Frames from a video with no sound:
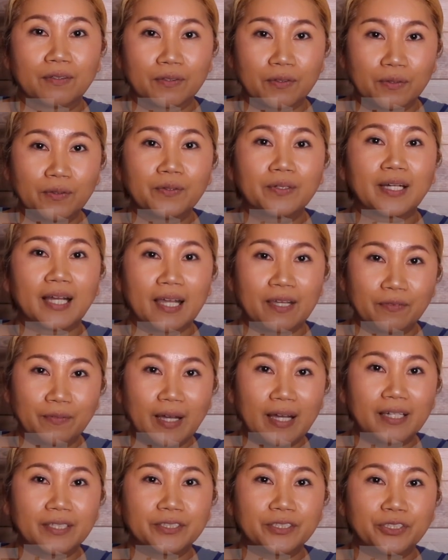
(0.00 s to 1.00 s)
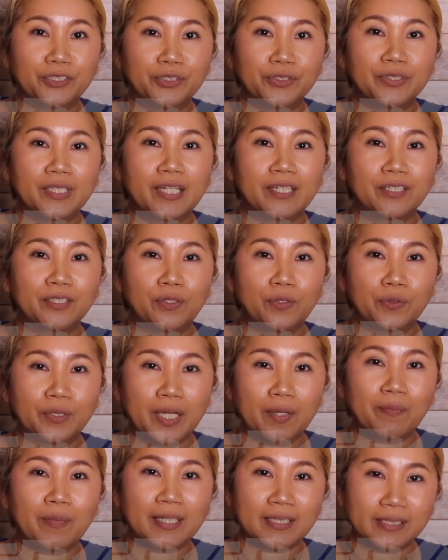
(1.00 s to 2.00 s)
今回は襲撃を
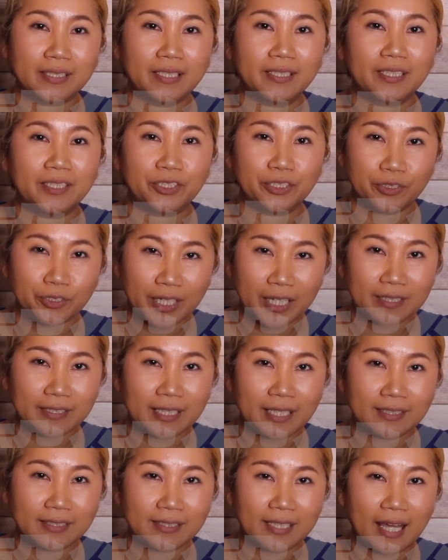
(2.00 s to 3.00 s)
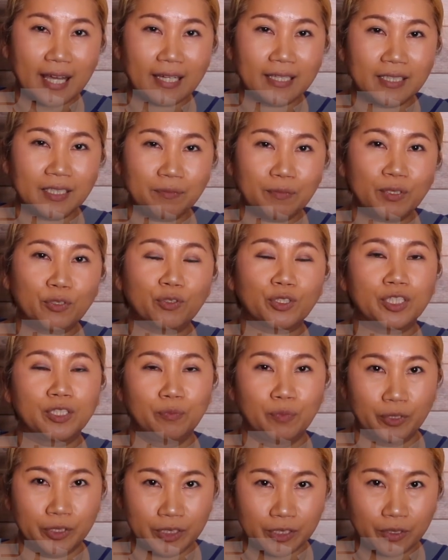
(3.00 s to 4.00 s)
受けまして2週間経った今の
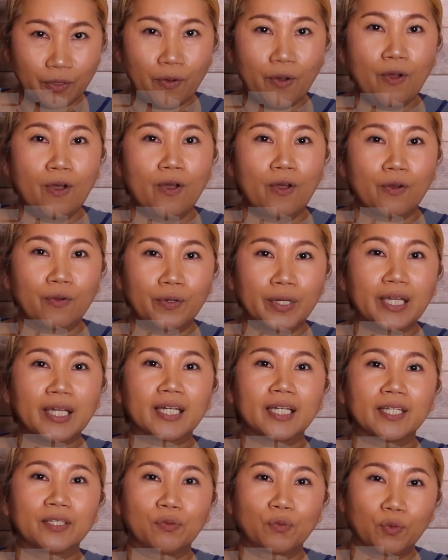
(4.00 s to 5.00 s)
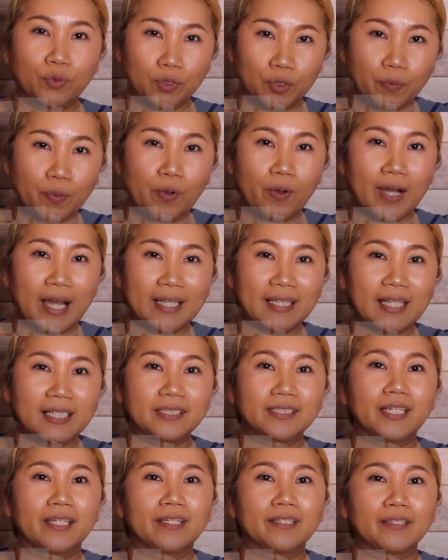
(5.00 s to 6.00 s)
気持ちとこれからのことを
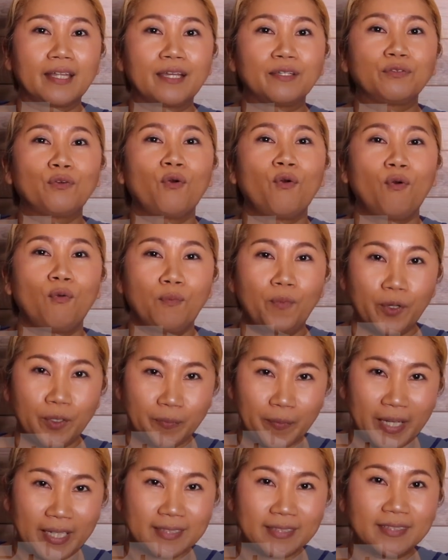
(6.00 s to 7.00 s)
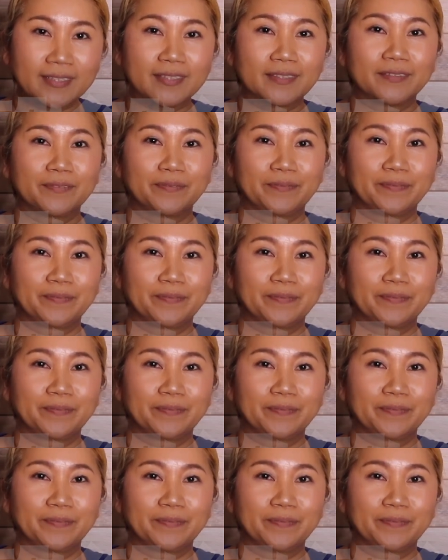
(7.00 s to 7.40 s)
話していきたいと思います。